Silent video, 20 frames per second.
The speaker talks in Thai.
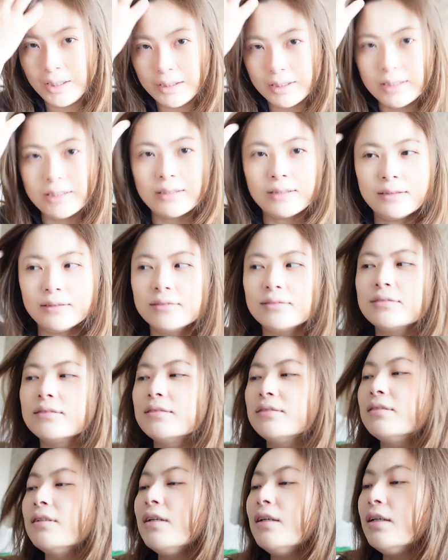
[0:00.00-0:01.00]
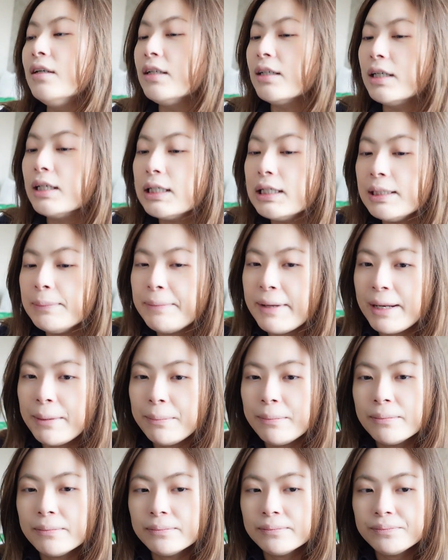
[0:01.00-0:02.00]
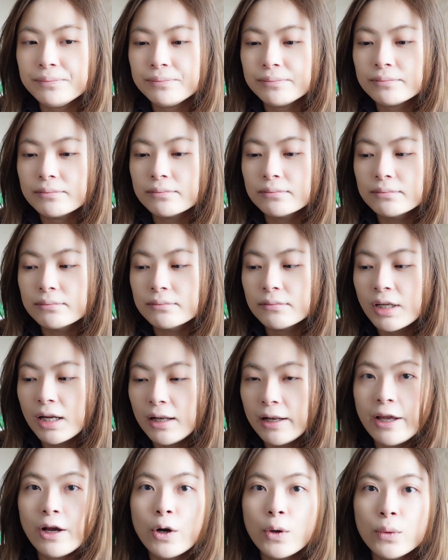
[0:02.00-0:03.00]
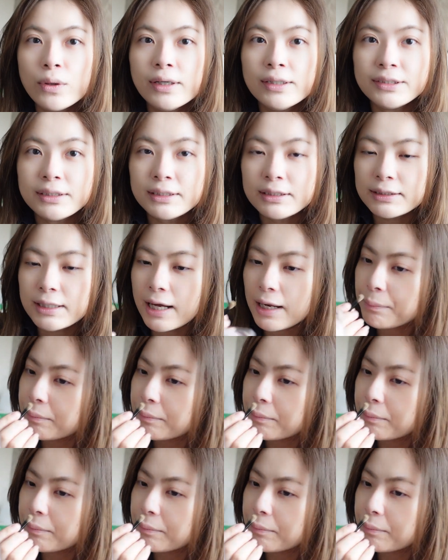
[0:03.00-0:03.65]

ดึกๆก็คือเป็นเลย์โอเวอร์สั้